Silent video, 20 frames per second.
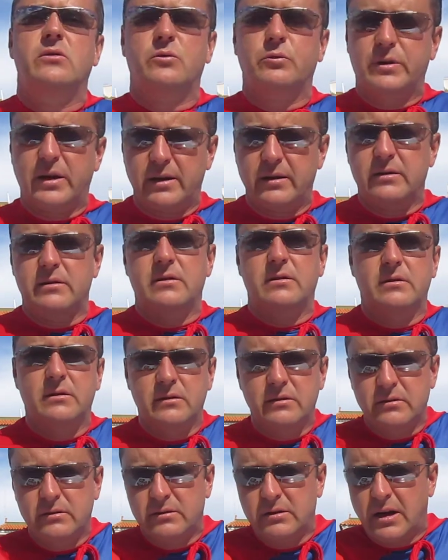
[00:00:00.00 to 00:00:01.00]
Tutaj
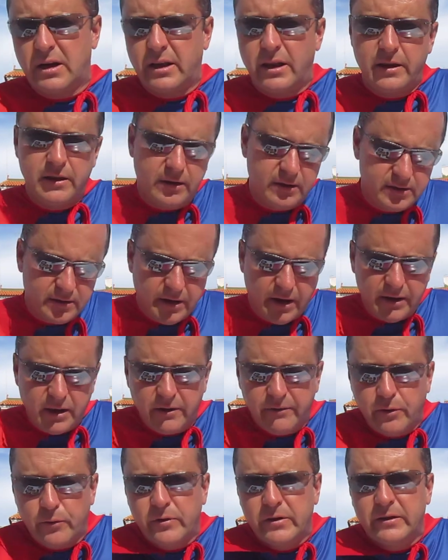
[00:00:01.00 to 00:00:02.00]
z, kar z
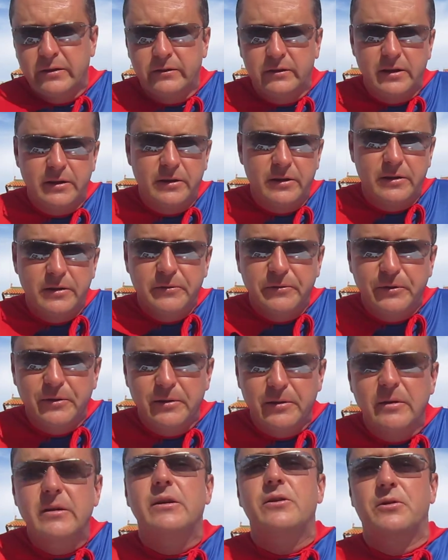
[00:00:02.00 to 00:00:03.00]
karnawałowej
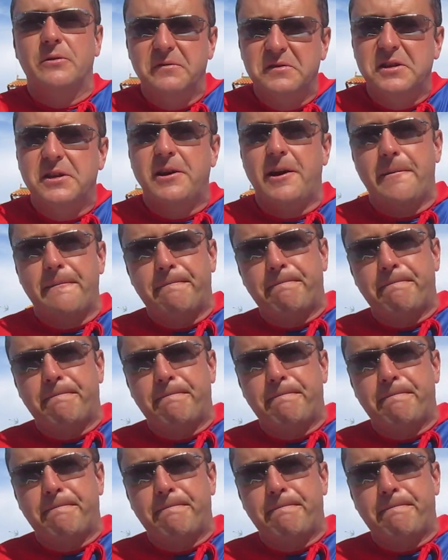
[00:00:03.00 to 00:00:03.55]
Teneryfy i do widzenia.